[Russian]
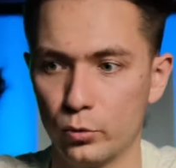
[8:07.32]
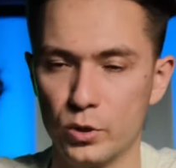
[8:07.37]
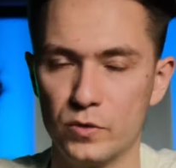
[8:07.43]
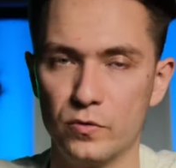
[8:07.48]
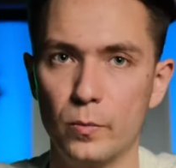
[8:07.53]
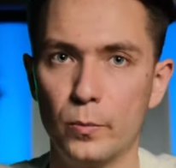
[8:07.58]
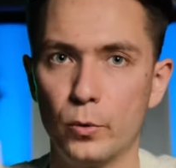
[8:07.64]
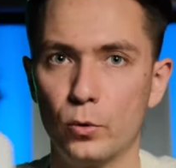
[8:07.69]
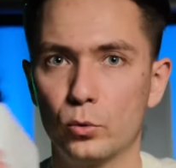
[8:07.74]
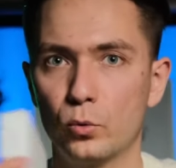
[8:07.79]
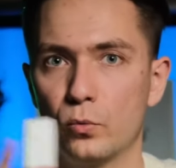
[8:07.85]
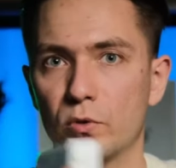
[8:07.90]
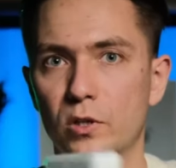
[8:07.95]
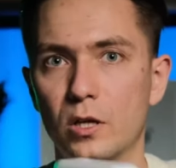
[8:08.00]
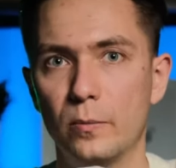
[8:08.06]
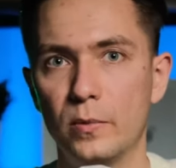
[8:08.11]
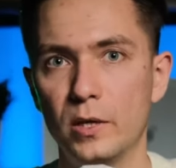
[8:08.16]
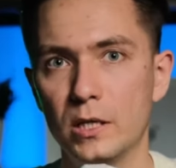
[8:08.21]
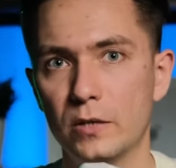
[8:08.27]
То есть вам придет
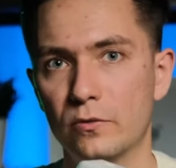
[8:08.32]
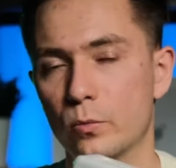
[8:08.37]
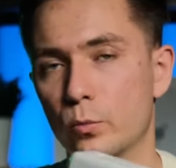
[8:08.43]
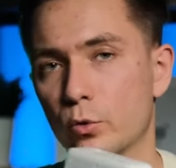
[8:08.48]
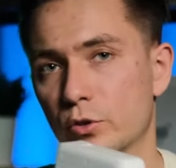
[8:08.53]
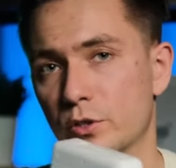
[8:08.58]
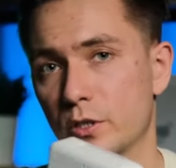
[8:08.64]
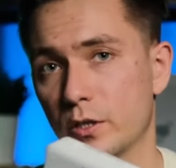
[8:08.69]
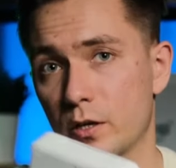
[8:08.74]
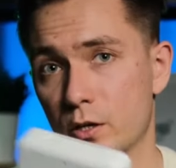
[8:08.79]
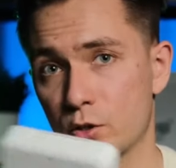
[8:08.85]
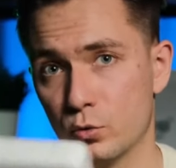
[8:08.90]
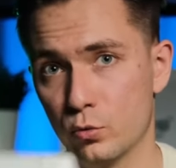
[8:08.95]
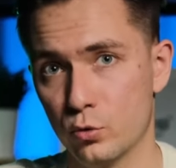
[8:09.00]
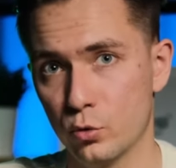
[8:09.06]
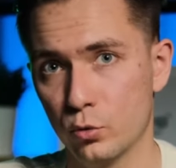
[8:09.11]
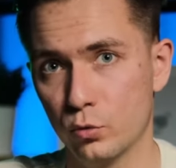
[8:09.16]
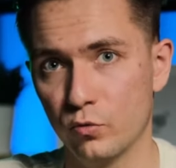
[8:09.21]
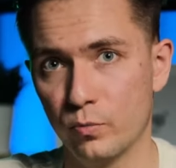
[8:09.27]
уведомление, вы можете
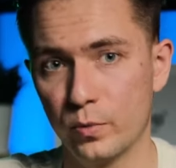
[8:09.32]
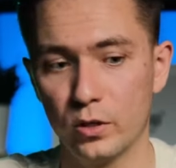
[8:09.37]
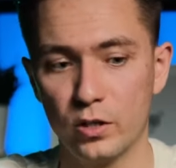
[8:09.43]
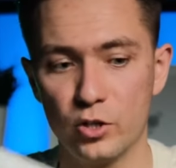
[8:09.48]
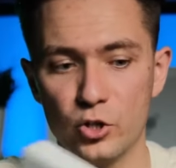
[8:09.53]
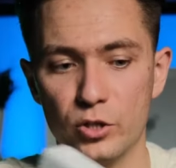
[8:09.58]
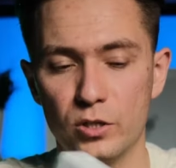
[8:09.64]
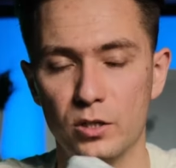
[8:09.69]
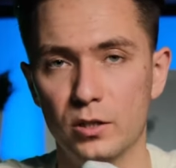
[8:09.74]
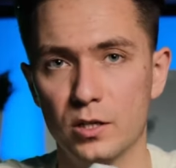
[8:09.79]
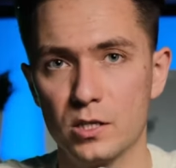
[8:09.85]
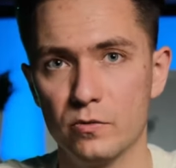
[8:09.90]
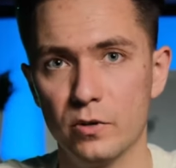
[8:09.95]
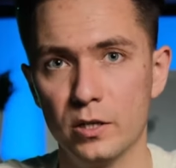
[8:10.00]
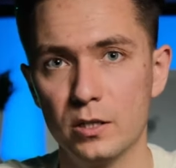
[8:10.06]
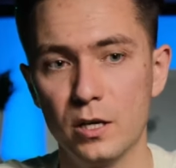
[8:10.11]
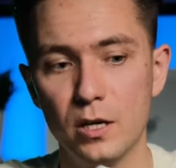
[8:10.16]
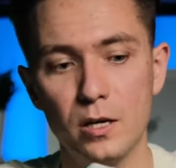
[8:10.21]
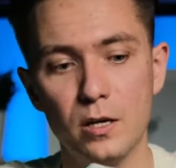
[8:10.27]
каждую зону в приложении
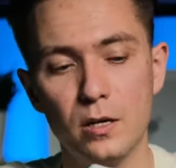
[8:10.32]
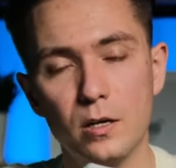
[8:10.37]
назвать,